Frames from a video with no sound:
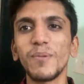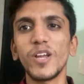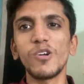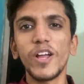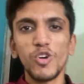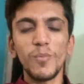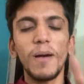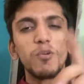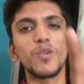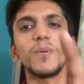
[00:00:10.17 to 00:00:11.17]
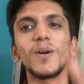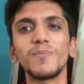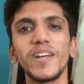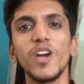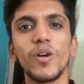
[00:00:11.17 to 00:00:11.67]
बढ़िया हूँ आई होप आप लोग भी बहुत
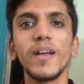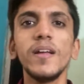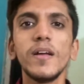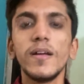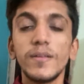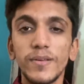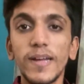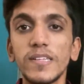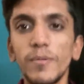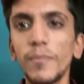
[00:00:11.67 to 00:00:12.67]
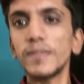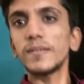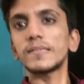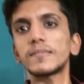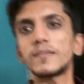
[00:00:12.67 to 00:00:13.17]
बढ़िया होंगे गाइज अभी मैं
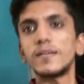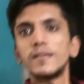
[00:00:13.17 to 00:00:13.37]
जस्ट